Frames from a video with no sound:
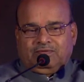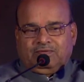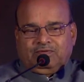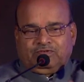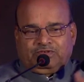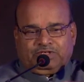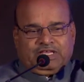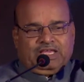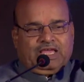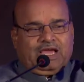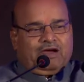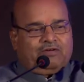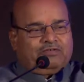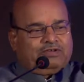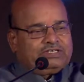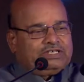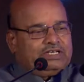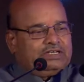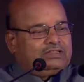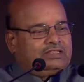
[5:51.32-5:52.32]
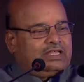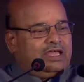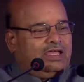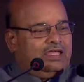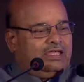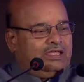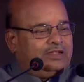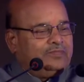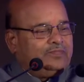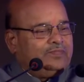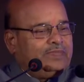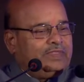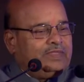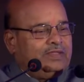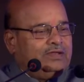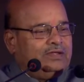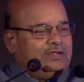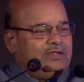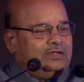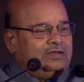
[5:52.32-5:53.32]
उसकी आवश्यकता है
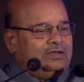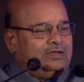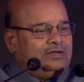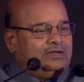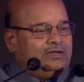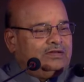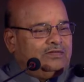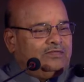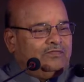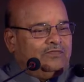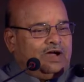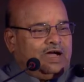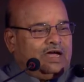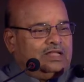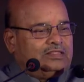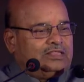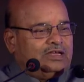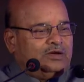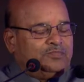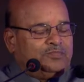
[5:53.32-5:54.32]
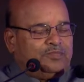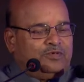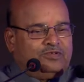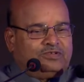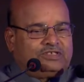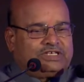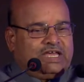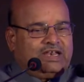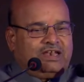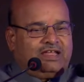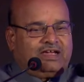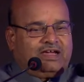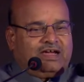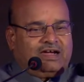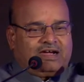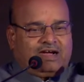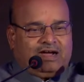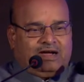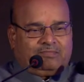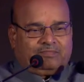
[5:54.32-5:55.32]
वहाँ तक पहुँचाने का
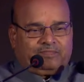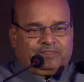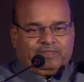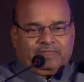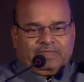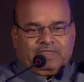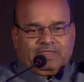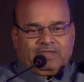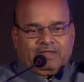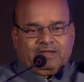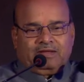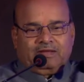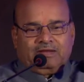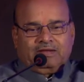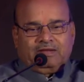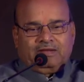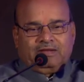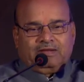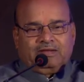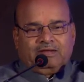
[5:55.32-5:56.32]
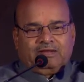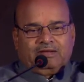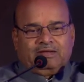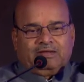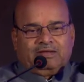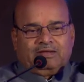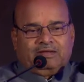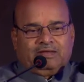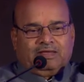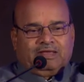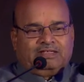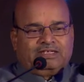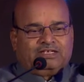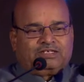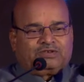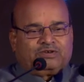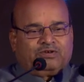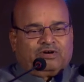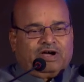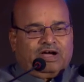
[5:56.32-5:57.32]
काम या
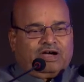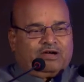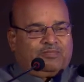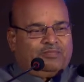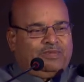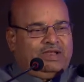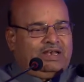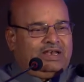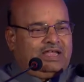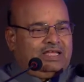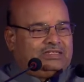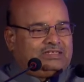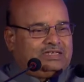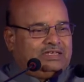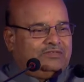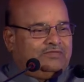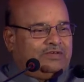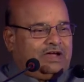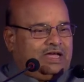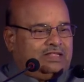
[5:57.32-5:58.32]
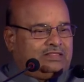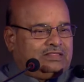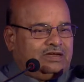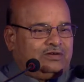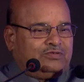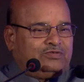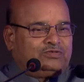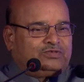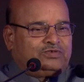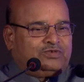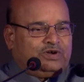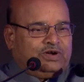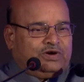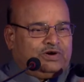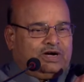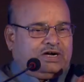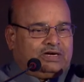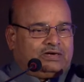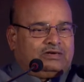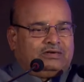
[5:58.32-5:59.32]
जिसको हक मिलना चाहिए वहाँ तक उसको
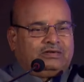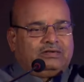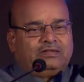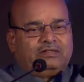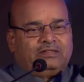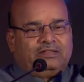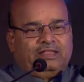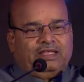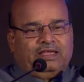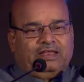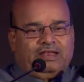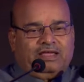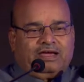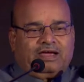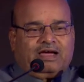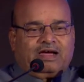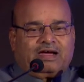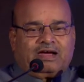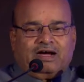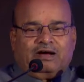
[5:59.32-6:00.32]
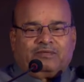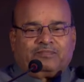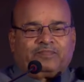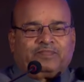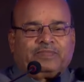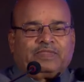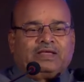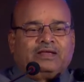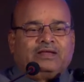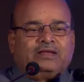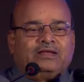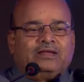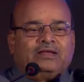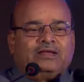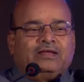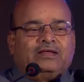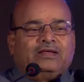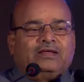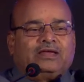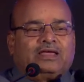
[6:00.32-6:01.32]
हक देने का काम
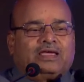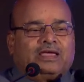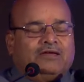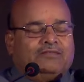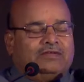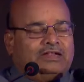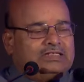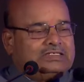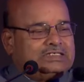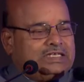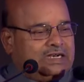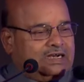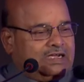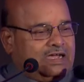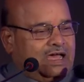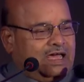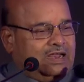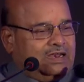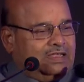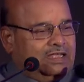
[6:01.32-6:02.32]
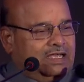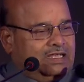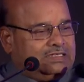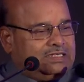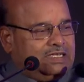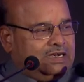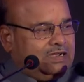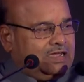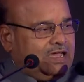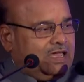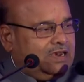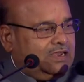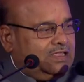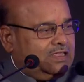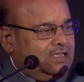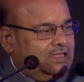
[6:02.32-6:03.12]
केवल सरकार या सरकार के